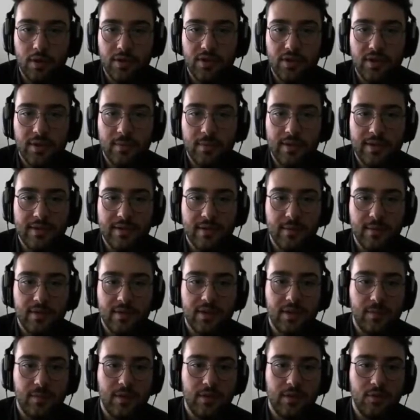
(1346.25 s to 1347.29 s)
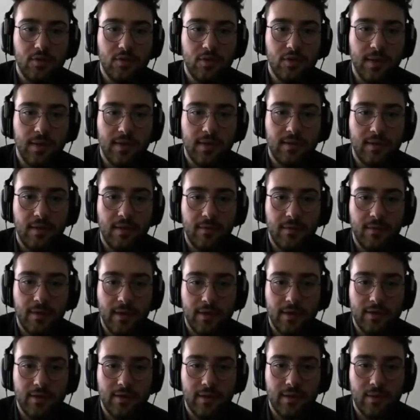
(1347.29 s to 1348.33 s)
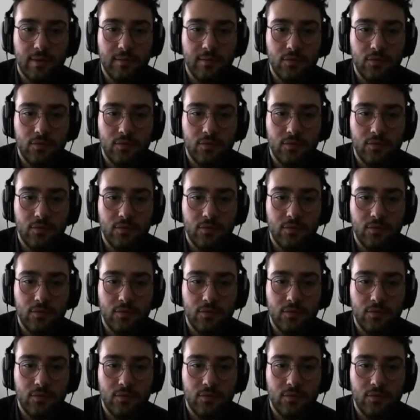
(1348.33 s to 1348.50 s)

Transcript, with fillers: çıkabiliriz ama çıkmadan önce bir etrafı araştıralım.